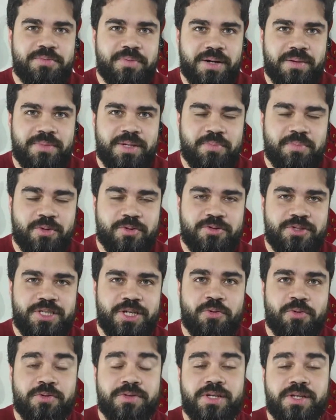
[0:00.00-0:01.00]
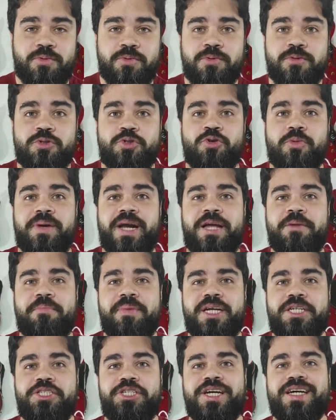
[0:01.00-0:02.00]
para mim produzir conteúdo sobre
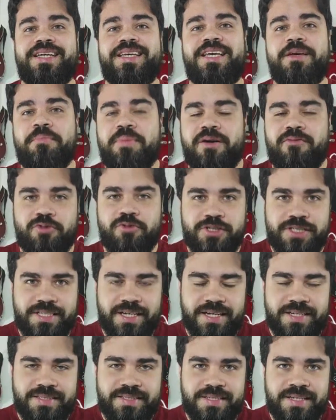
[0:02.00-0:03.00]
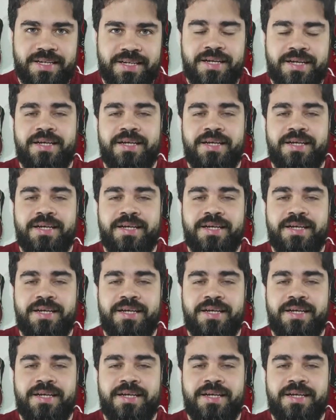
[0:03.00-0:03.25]
RPG aqui para vocês.